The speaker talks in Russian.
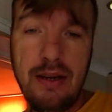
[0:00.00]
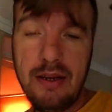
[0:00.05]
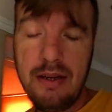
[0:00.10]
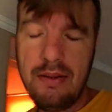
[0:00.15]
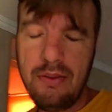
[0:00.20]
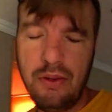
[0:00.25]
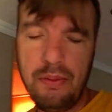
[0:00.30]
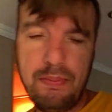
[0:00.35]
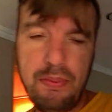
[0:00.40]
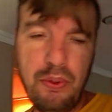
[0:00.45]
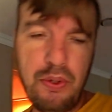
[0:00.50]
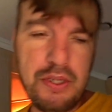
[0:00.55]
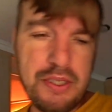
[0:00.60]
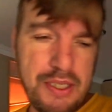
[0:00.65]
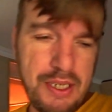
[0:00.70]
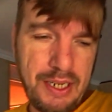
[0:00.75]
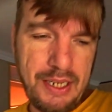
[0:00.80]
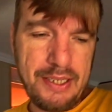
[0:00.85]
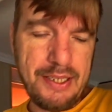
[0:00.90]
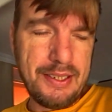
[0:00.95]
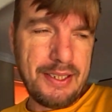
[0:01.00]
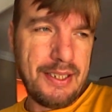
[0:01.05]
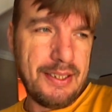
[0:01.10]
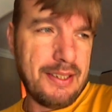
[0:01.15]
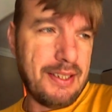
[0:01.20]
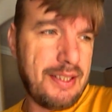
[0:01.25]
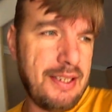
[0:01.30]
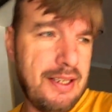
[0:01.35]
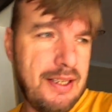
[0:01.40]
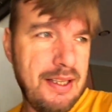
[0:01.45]
ой, поезде, хотел сказать
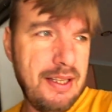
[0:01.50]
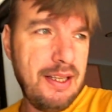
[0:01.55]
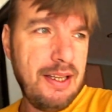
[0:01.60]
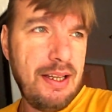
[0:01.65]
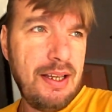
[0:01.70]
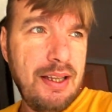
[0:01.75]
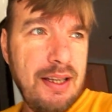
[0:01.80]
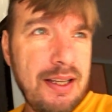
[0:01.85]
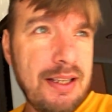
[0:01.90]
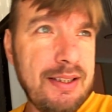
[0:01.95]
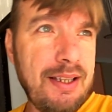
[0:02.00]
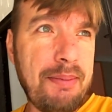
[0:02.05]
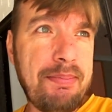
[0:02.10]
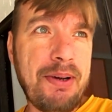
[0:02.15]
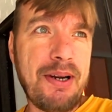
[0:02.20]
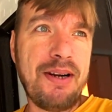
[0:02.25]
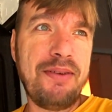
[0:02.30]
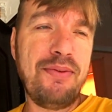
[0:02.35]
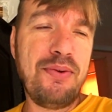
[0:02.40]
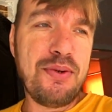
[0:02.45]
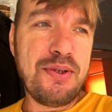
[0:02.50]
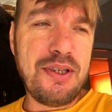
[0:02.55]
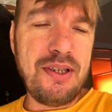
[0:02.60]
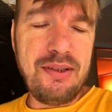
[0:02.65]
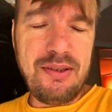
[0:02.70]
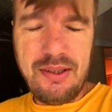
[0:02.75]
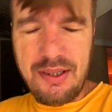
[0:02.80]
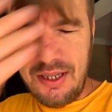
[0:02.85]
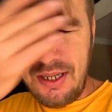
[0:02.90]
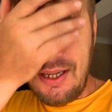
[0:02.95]
на паровозе,
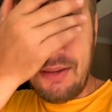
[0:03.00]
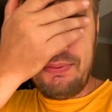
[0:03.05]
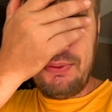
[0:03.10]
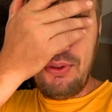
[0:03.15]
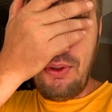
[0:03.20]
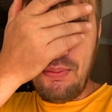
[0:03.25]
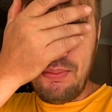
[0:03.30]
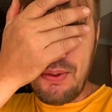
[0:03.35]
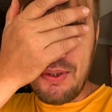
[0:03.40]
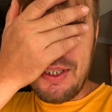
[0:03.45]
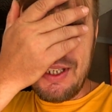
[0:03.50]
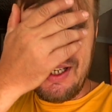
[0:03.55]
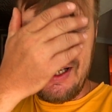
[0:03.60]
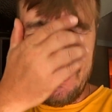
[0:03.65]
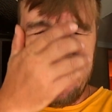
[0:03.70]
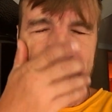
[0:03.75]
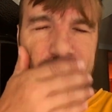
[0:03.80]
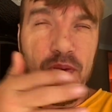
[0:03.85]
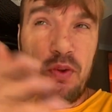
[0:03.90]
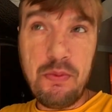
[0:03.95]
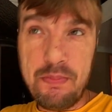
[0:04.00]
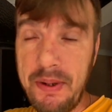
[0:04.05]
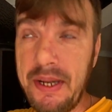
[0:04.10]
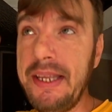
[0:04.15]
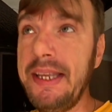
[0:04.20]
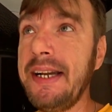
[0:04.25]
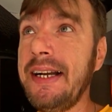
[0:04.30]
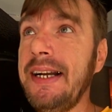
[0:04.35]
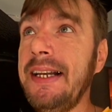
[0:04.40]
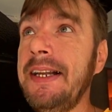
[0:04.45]
на автобусе, ну и
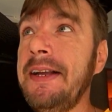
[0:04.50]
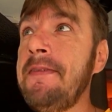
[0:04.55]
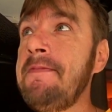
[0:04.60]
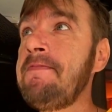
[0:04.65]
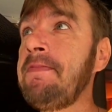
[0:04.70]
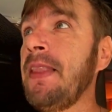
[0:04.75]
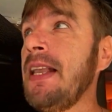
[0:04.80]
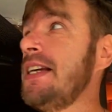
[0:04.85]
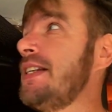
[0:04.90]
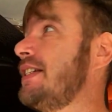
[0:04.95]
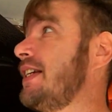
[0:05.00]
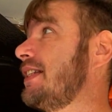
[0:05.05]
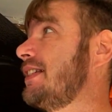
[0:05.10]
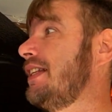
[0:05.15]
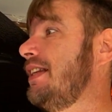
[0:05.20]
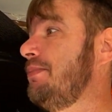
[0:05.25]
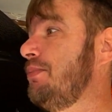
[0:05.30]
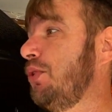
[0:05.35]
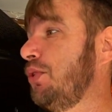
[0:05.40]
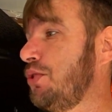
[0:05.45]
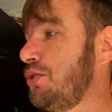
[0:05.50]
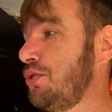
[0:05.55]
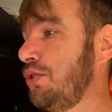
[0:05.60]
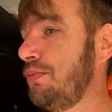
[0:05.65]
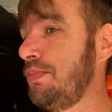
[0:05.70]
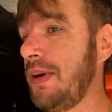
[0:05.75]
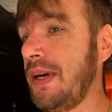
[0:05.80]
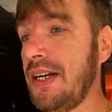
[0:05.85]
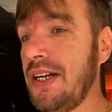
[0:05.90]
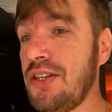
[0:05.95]
поехали. Сейчас ремонт чуть
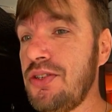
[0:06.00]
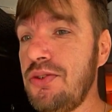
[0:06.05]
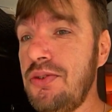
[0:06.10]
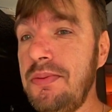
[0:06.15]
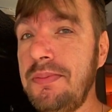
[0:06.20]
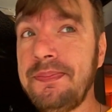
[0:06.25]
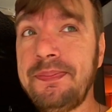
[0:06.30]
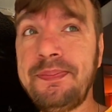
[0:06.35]
покажу.